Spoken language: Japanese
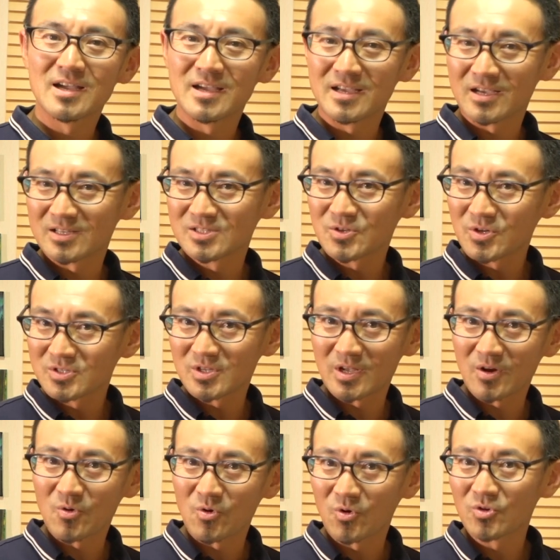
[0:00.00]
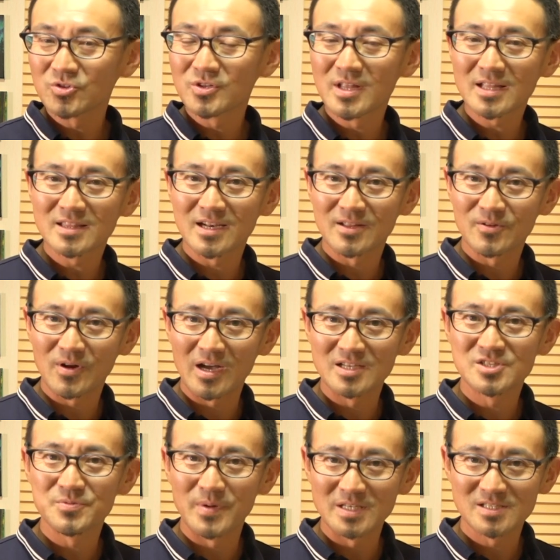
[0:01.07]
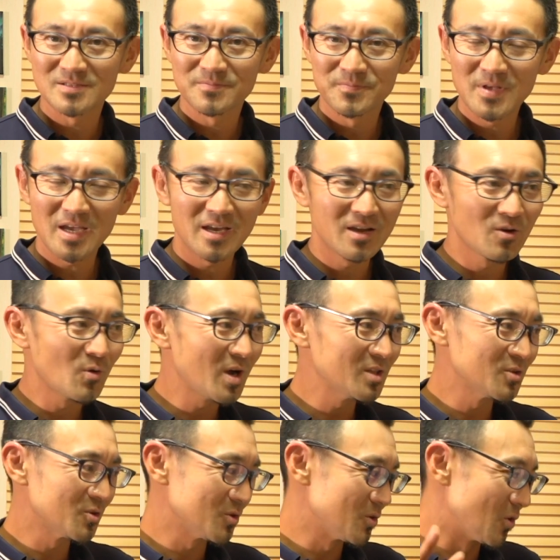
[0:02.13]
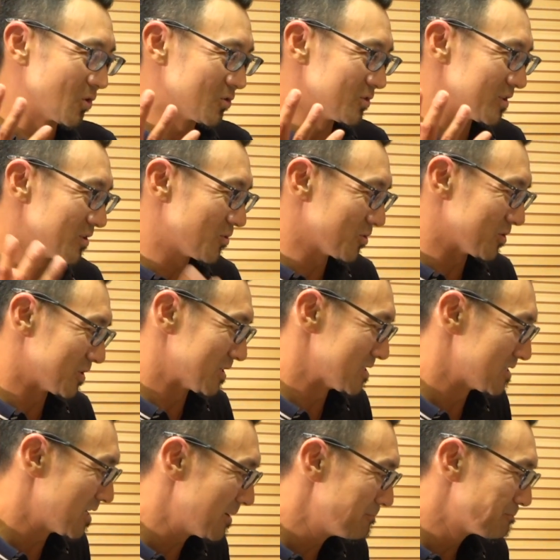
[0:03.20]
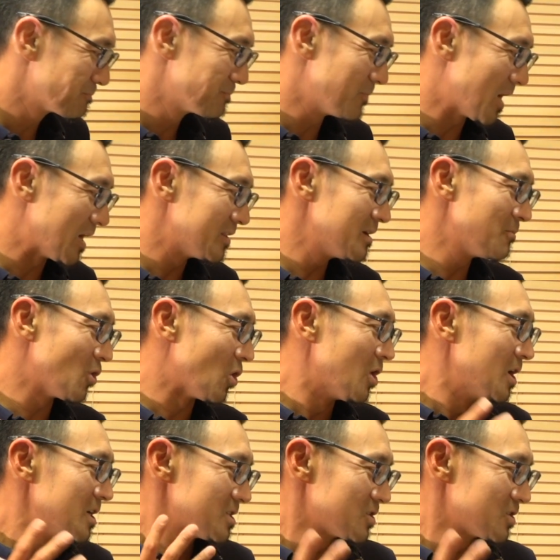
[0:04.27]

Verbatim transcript: えー、それぞれこう異なったりとかしますで英語は喉の奥ということですねまあでも